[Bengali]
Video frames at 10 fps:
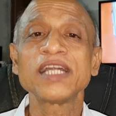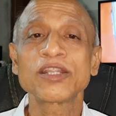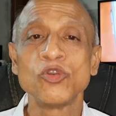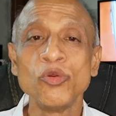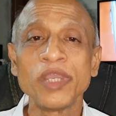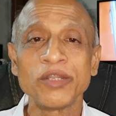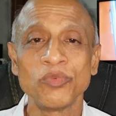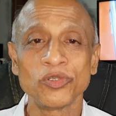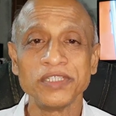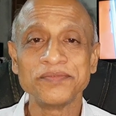তার ঘুমের
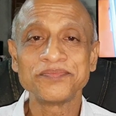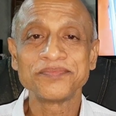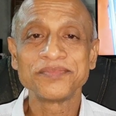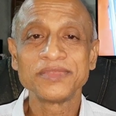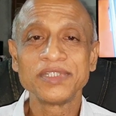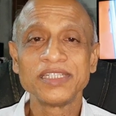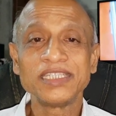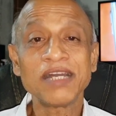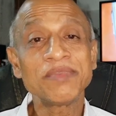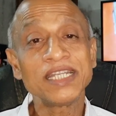বড়ি
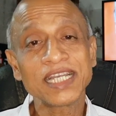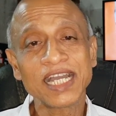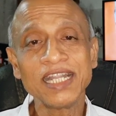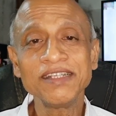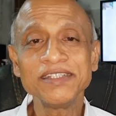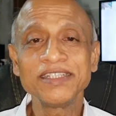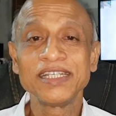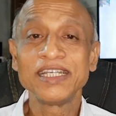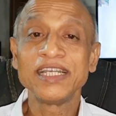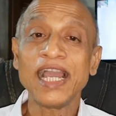যে আপনি এটা খান
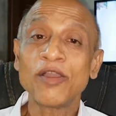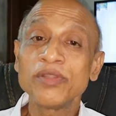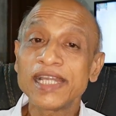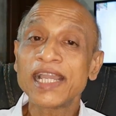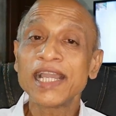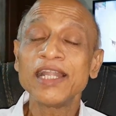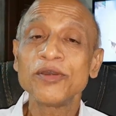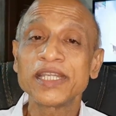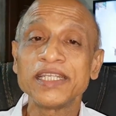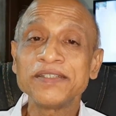এখন দেখা গেল
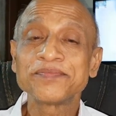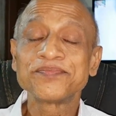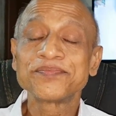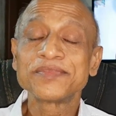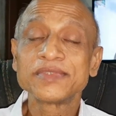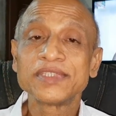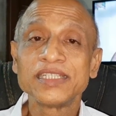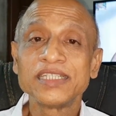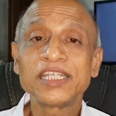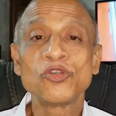কি
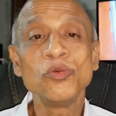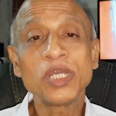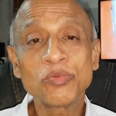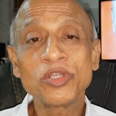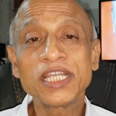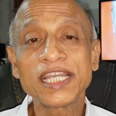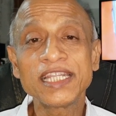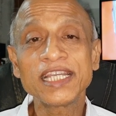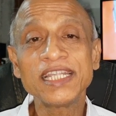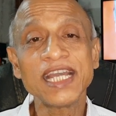সে ঘুমের বড়ি
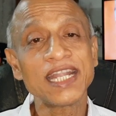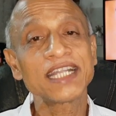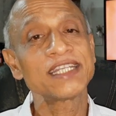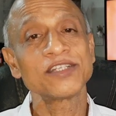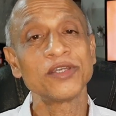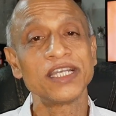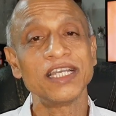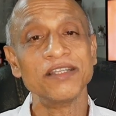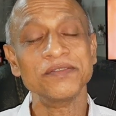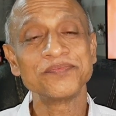খেতে খেতে অ্যাডাক্টেড হয়ে
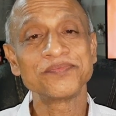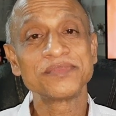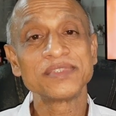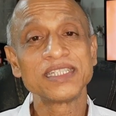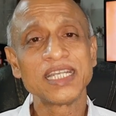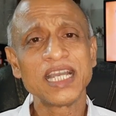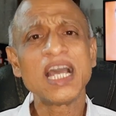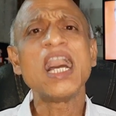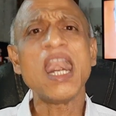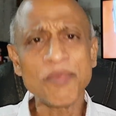গেল
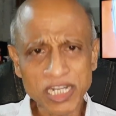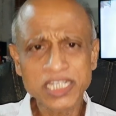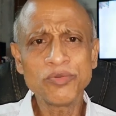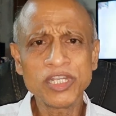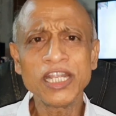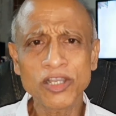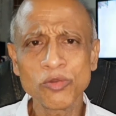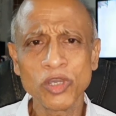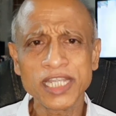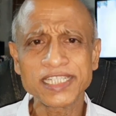আমার জীবনে
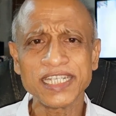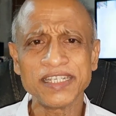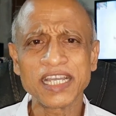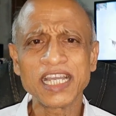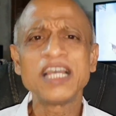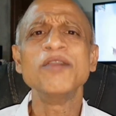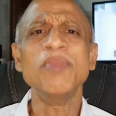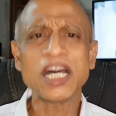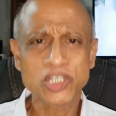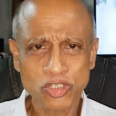এরকম হয়েছে
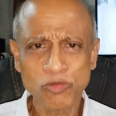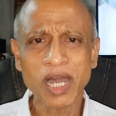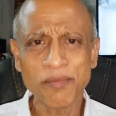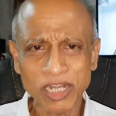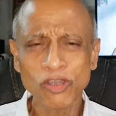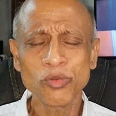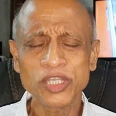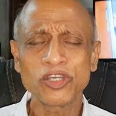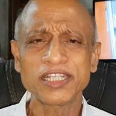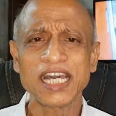বাস্তব আমারও
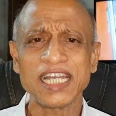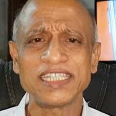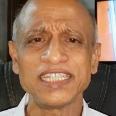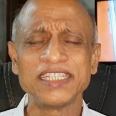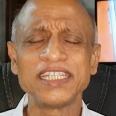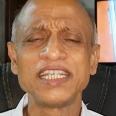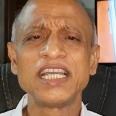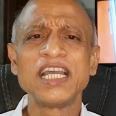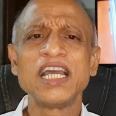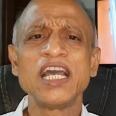অভিজ্ঞতা আছে
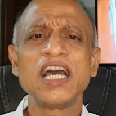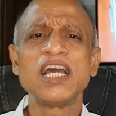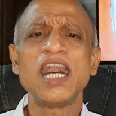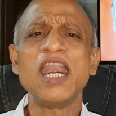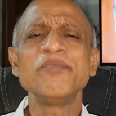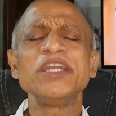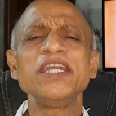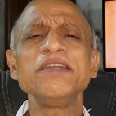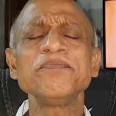আমি